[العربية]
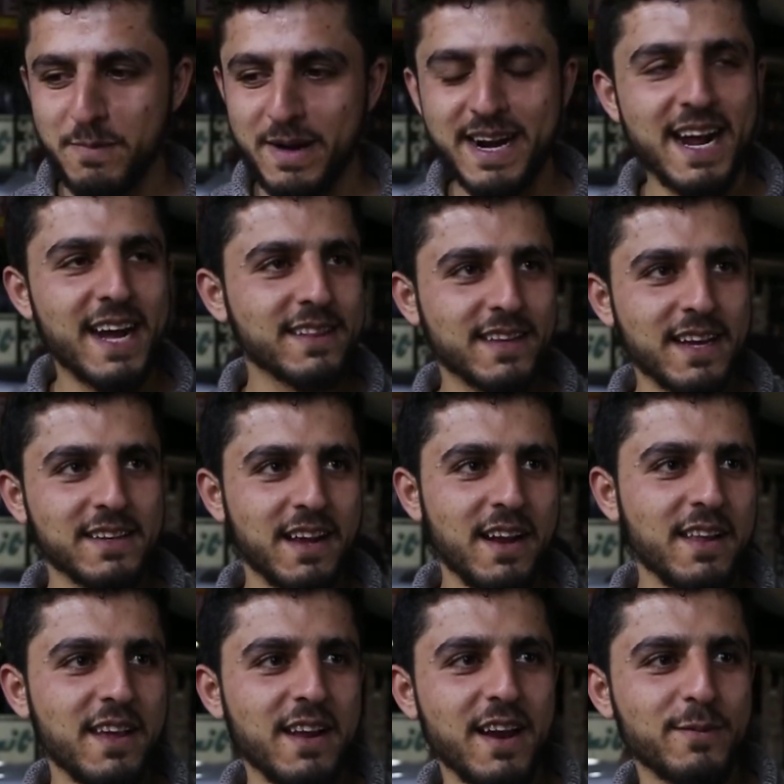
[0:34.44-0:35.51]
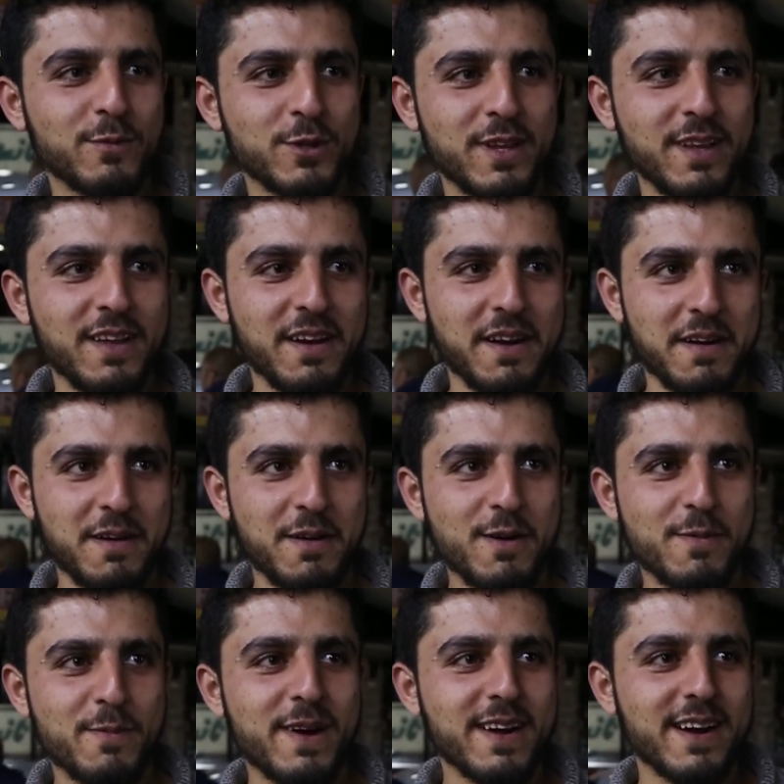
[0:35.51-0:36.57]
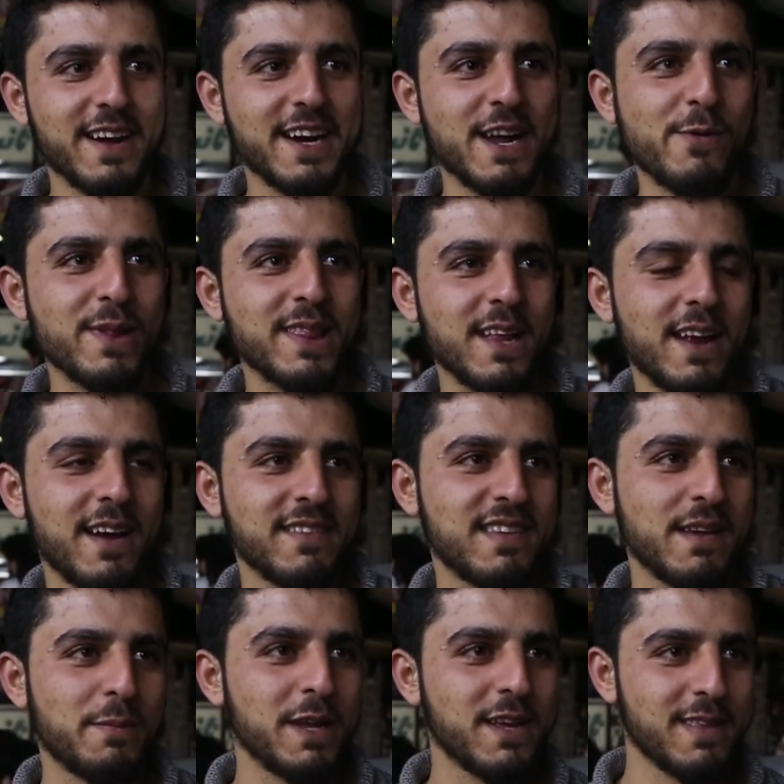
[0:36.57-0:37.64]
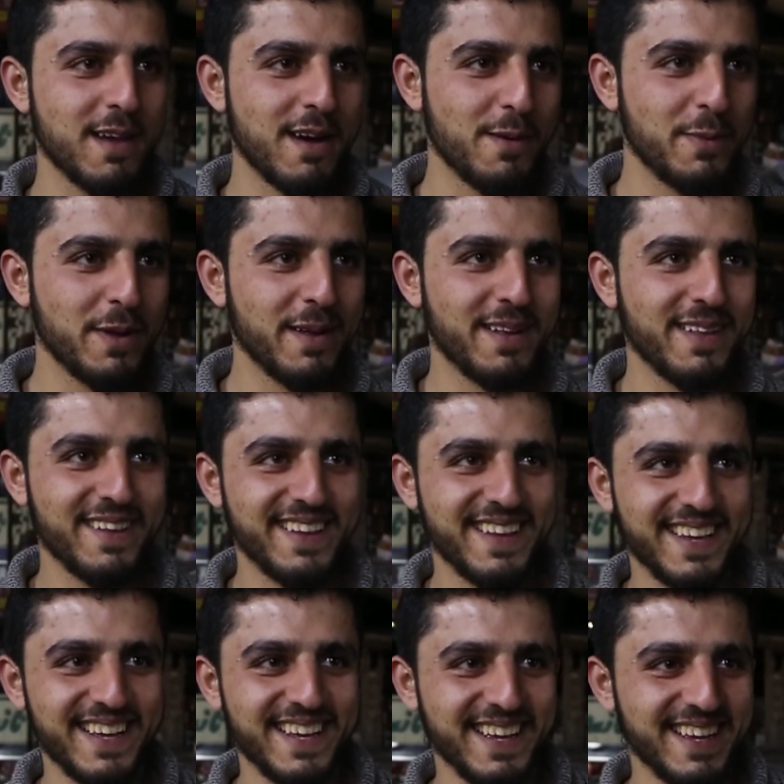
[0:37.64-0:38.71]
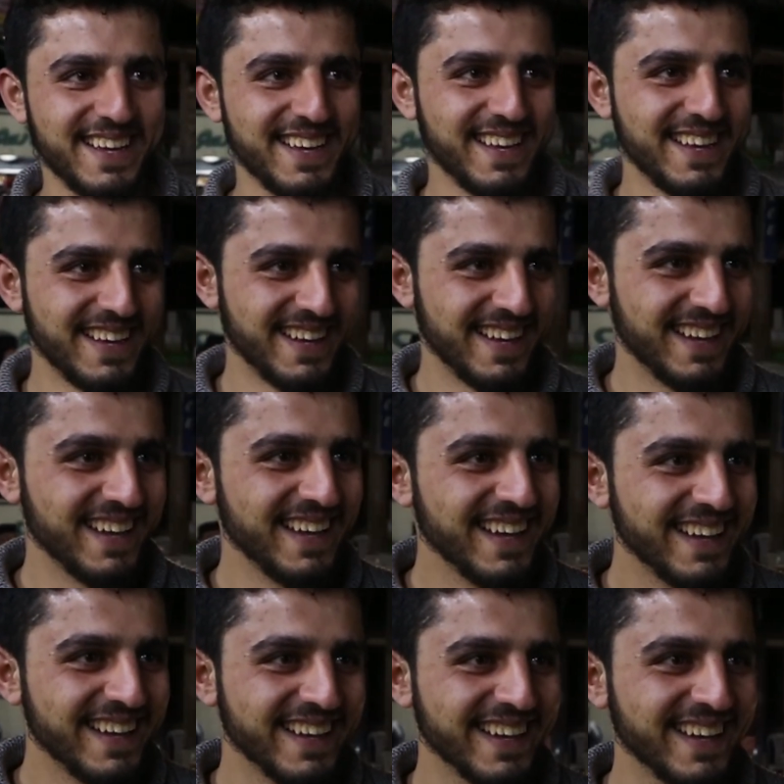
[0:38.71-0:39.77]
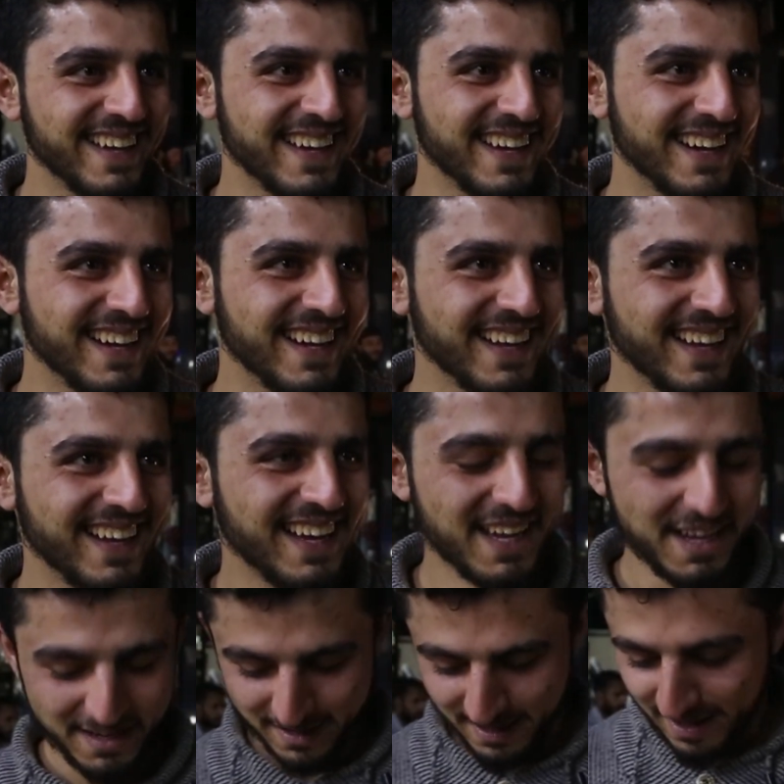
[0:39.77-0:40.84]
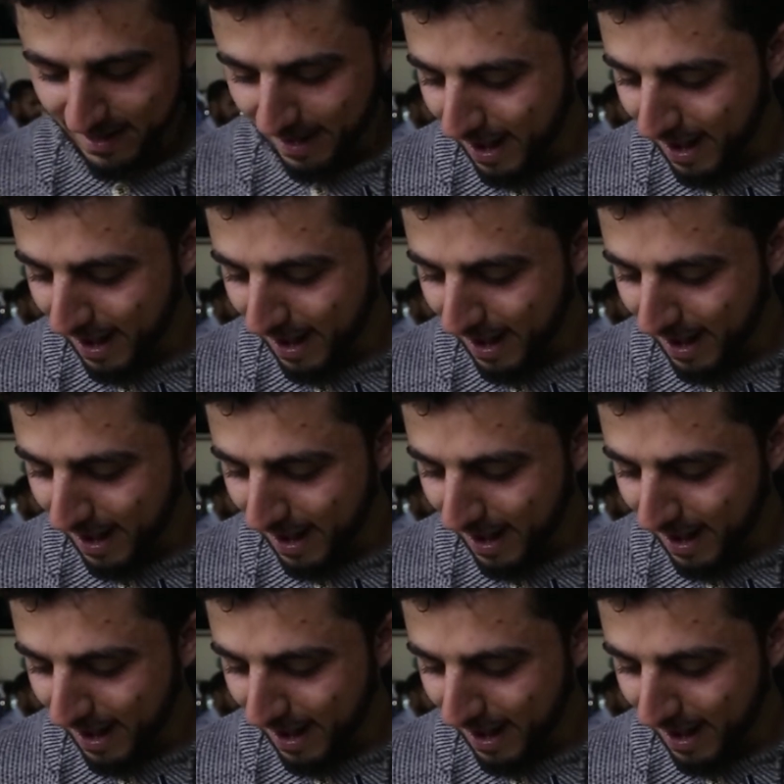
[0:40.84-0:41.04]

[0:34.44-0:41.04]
مره حطيت علكه للمدير ومره ناولت الانسه الكتاب أه، أه، اشرح لي اياهم حطيت علكه للمدير شلون؟